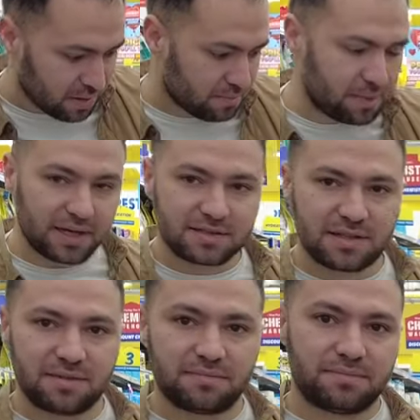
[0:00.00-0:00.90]
Şey beyaz
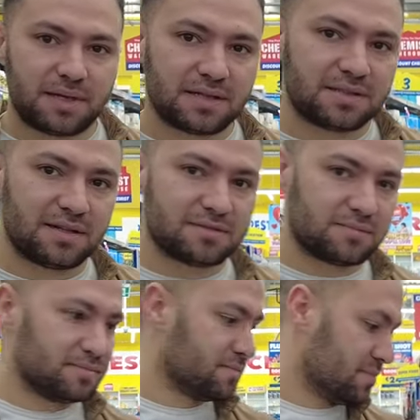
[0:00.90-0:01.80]
alayım, beyaz
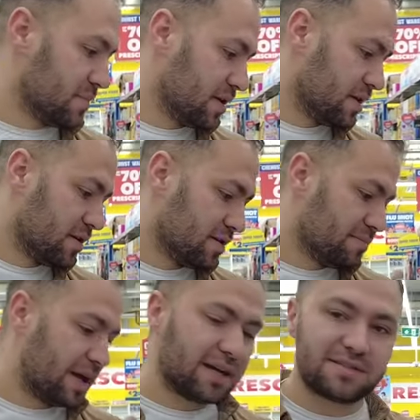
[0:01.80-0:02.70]
alacağım.
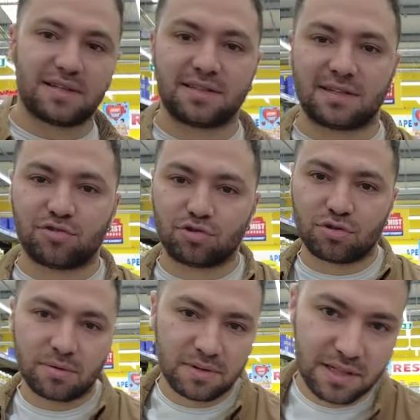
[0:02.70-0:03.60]
Beyaz ne kadar
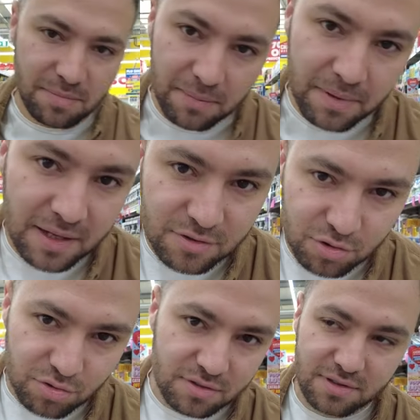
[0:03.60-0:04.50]
kötü olabilir ki? Ben beyaz
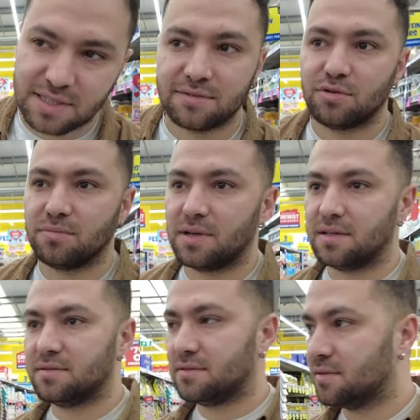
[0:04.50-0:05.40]
çikolata seviyorum
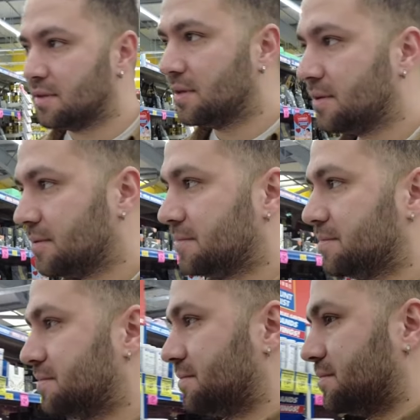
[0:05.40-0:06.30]
yani. Benim
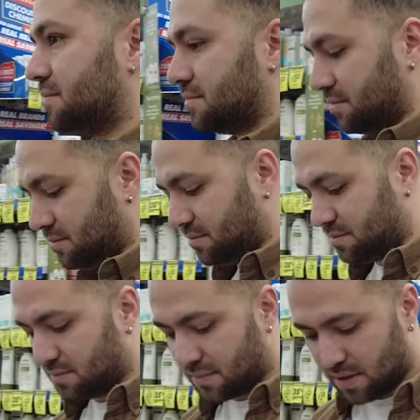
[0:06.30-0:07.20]
aldığımı göster.
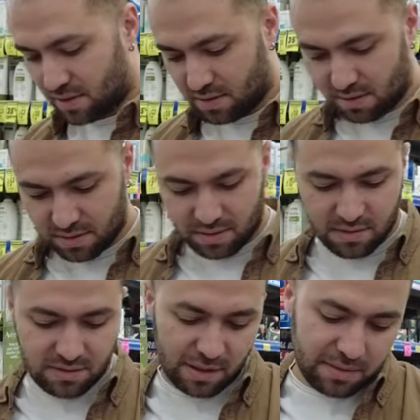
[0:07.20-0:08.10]

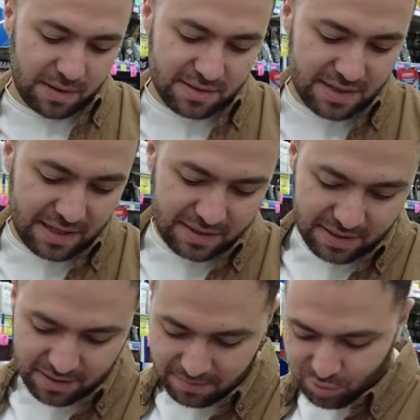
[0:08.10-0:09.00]
Tabii ki de sen de